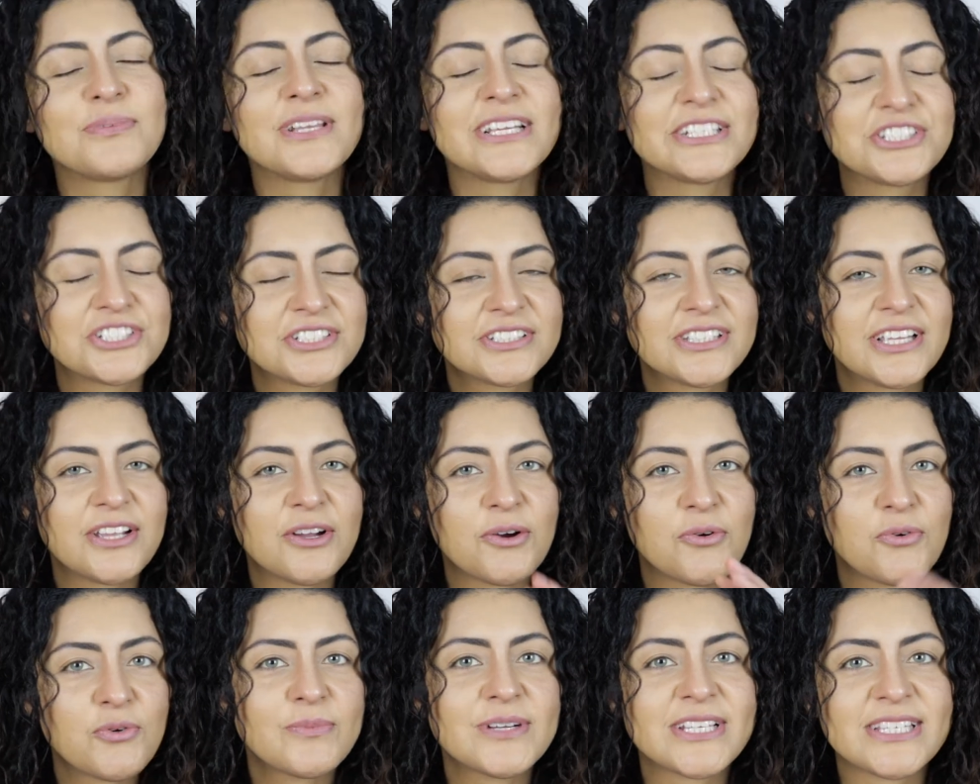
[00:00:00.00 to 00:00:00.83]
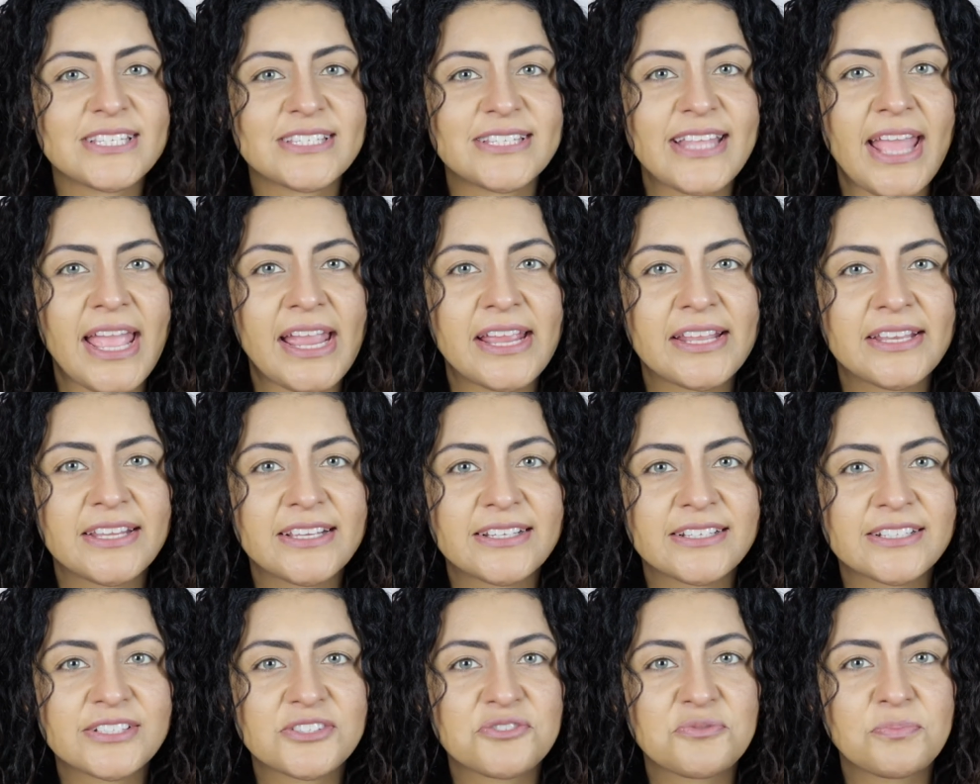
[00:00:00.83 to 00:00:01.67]
Blush tem algumas
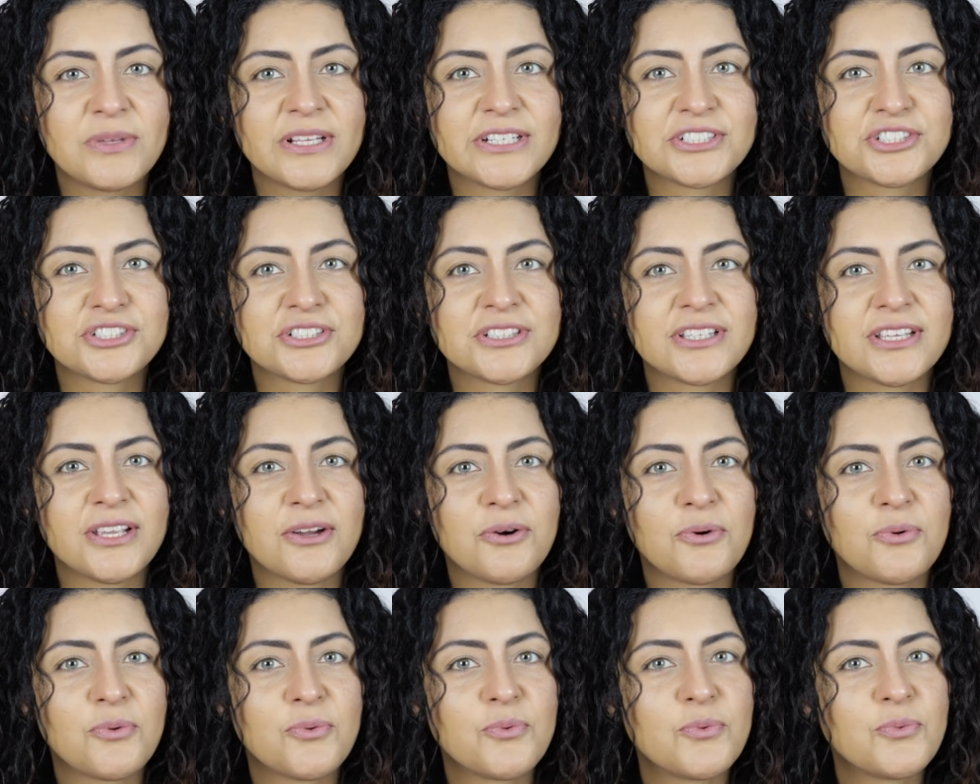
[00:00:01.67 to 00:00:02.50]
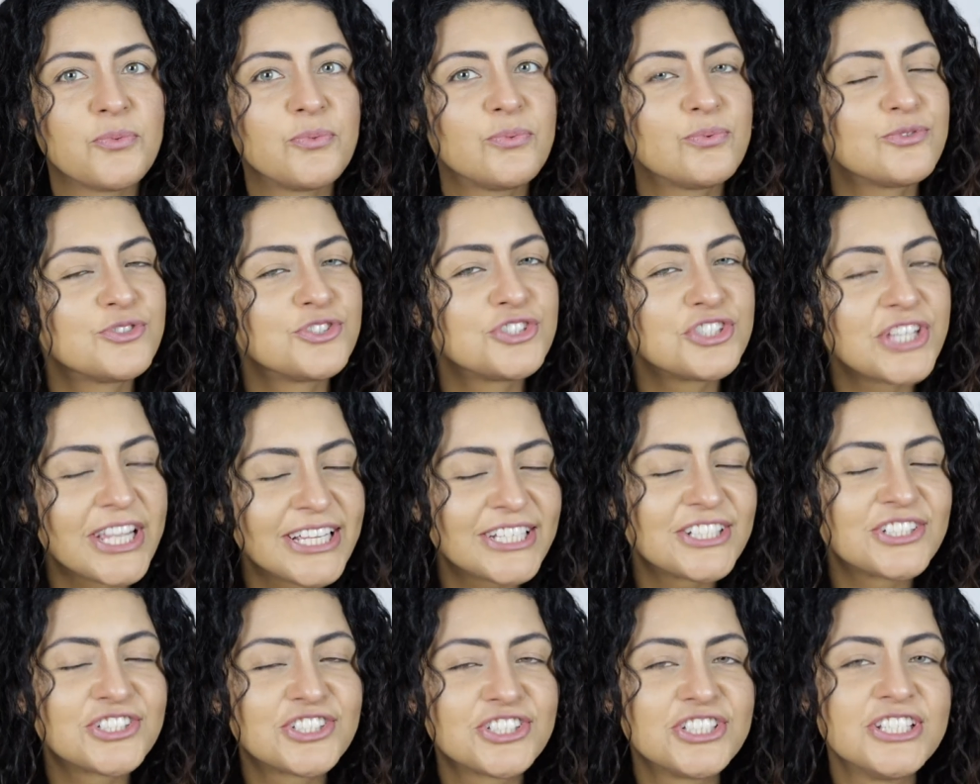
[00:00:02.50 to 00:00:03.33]
técnicas, blush tem algum
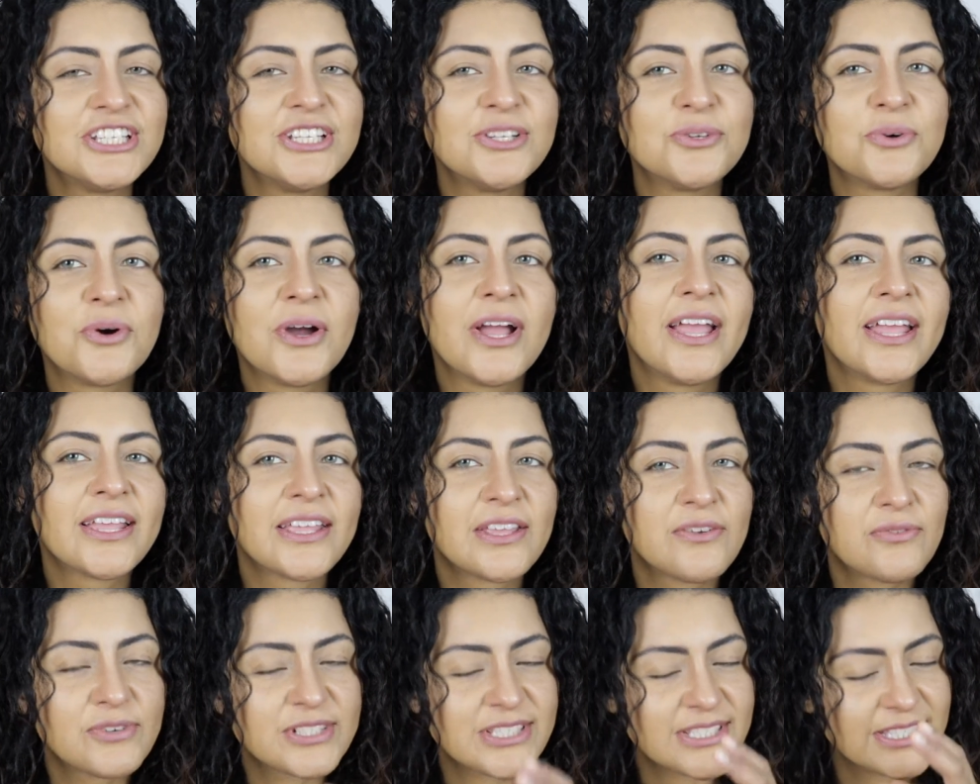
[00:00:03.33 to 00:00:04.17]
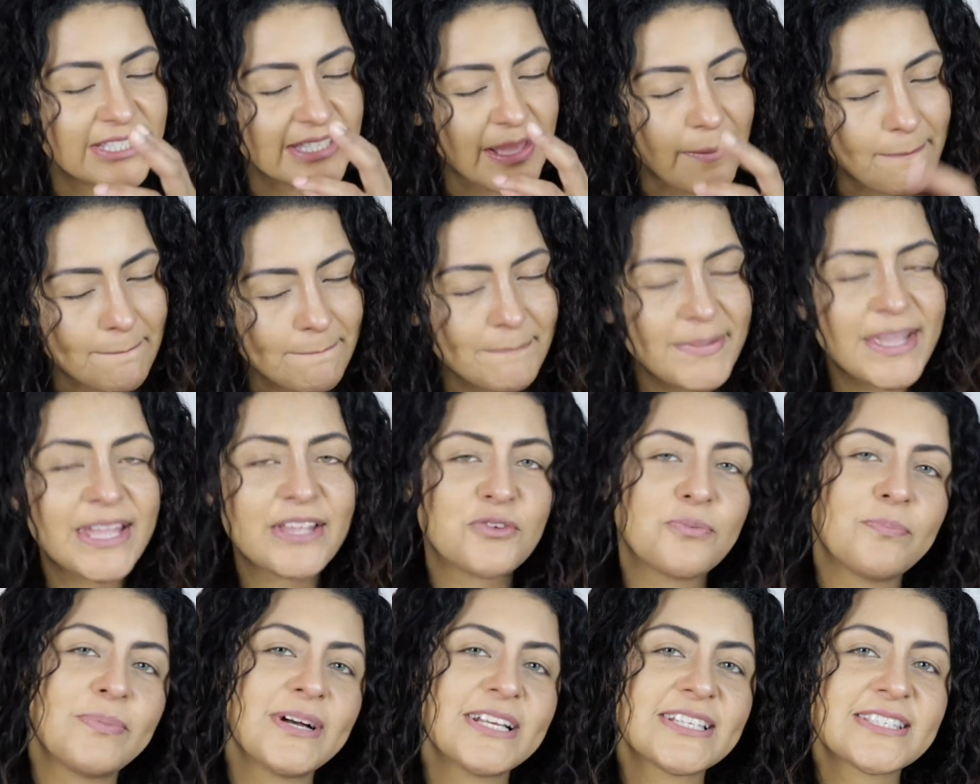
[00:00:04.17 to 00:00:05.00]
jeitinho que você
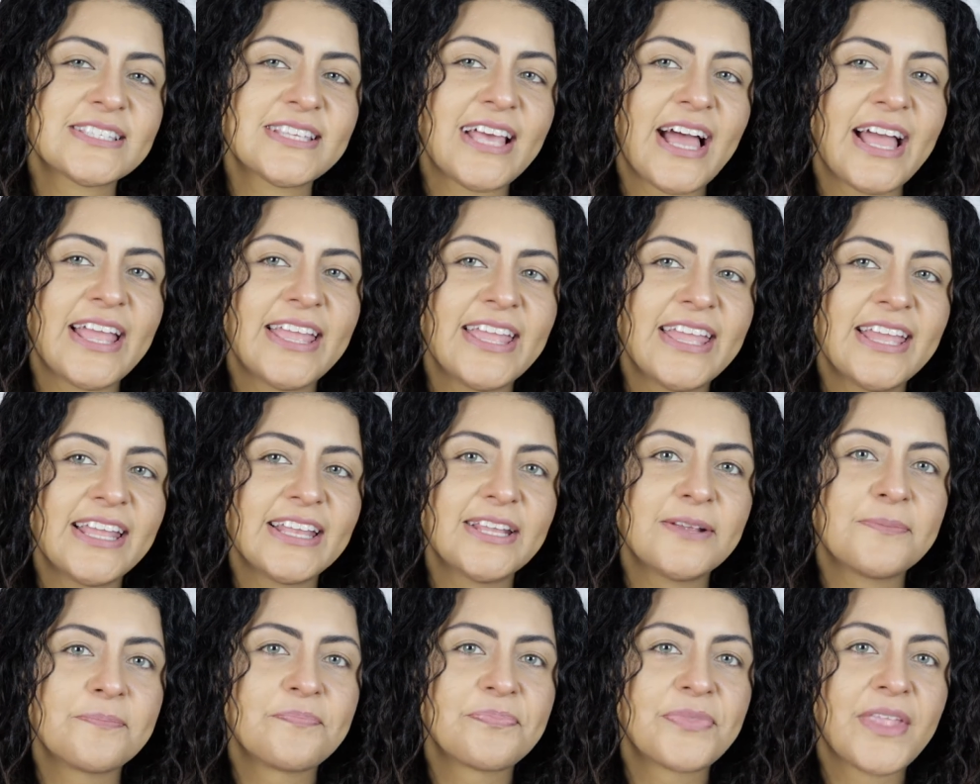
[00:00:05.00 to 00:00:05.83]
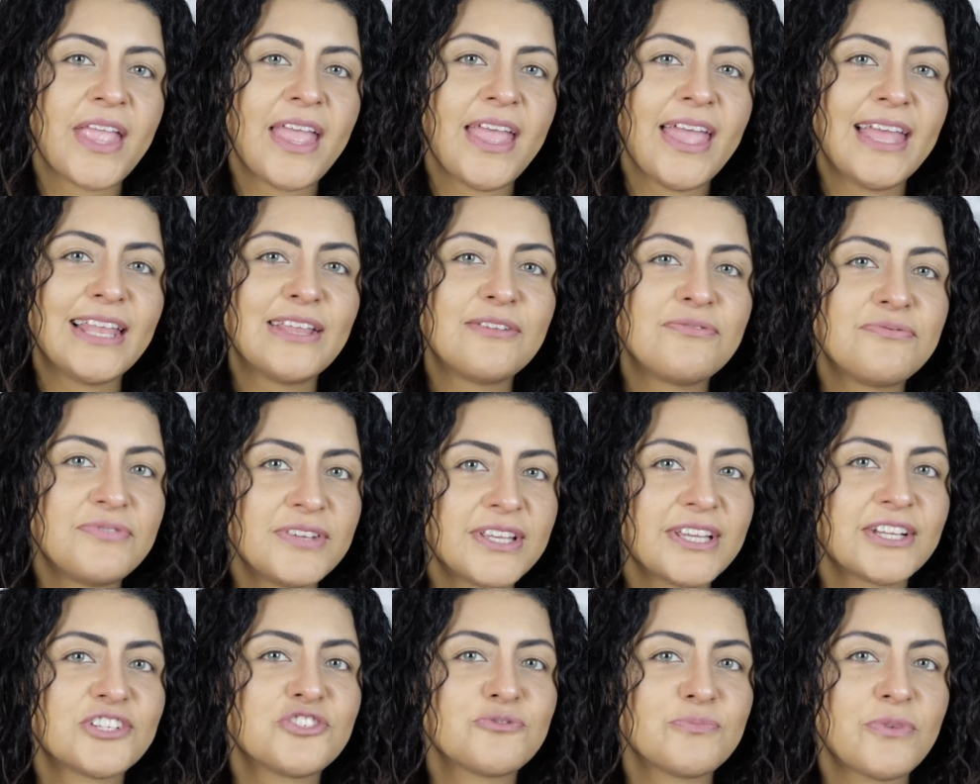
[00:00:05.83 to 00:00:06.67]
sabendo passar ele, ele
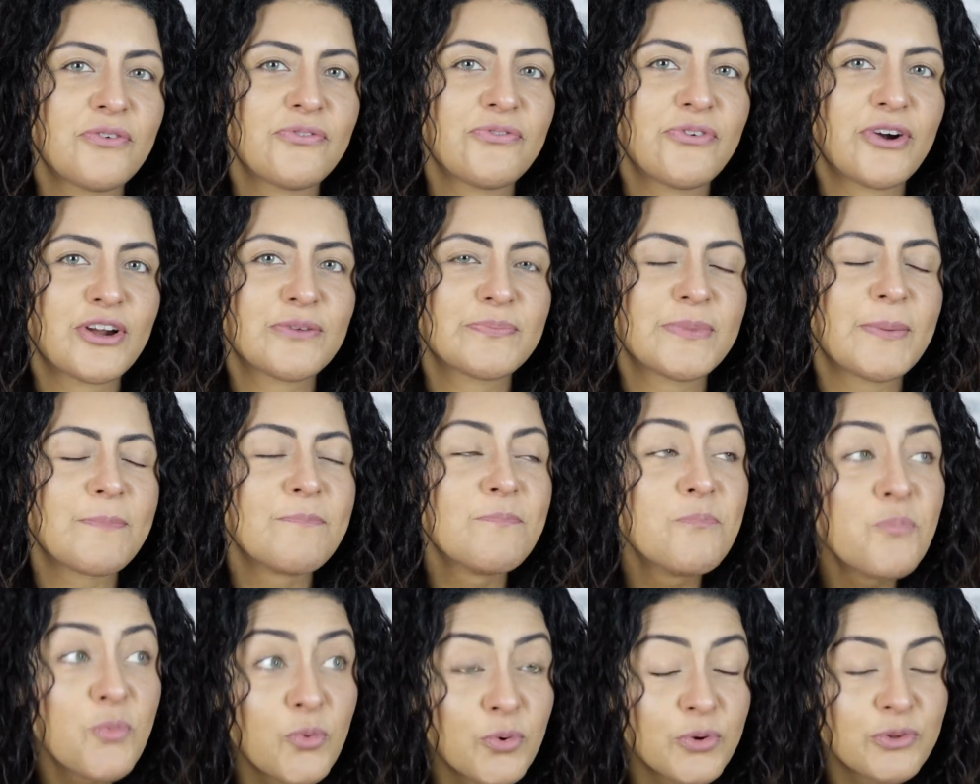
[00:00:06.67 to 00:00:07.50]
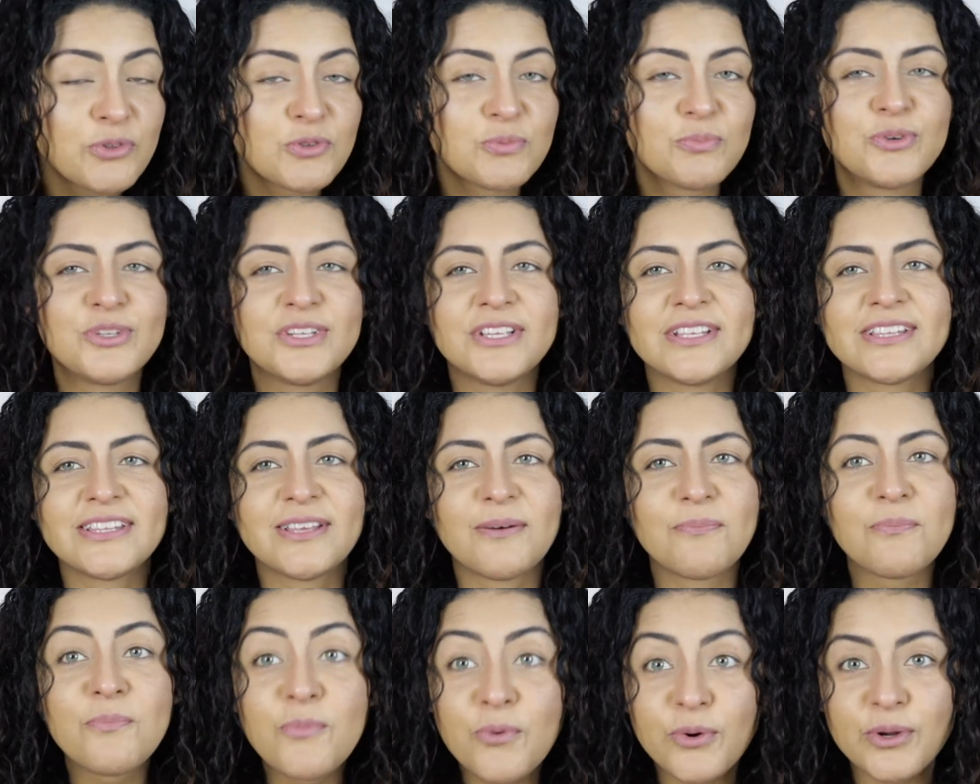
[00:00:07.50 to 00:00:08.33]
fica de uma forma muito
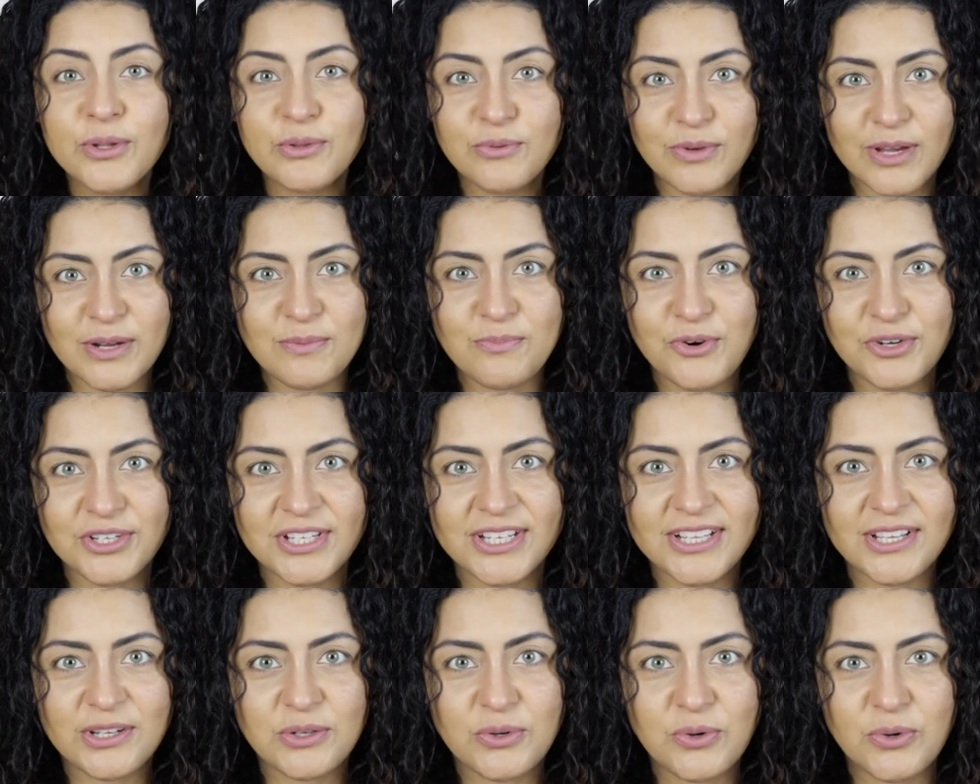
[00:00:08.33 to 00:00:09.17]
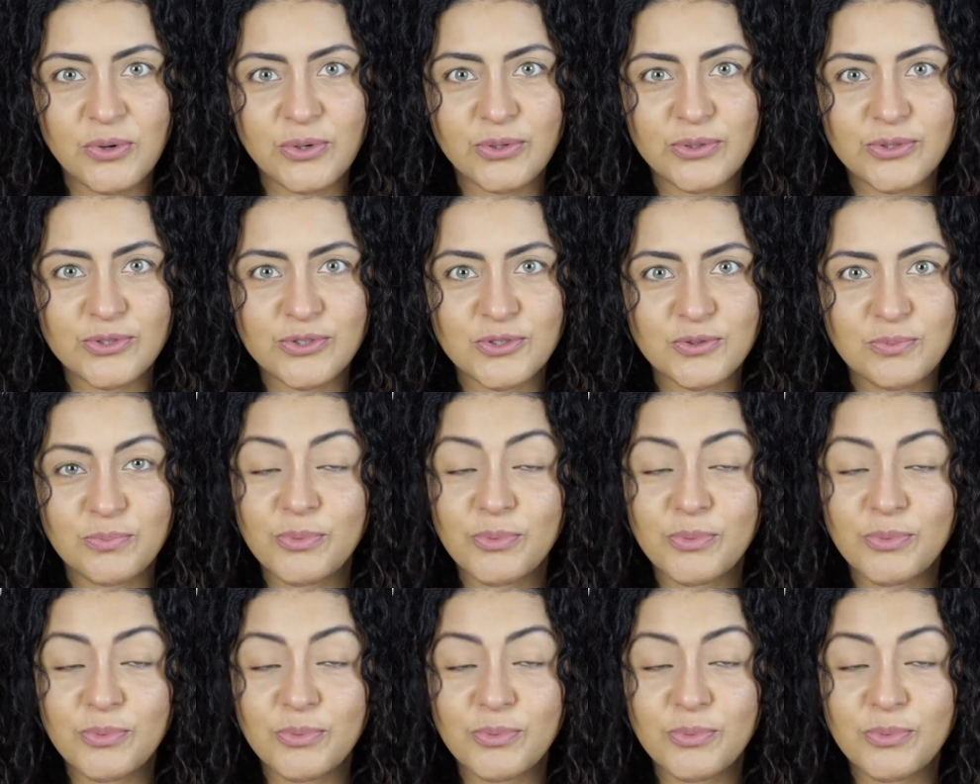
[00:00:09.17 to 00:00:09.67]
bonita, muito harmônica no rosto.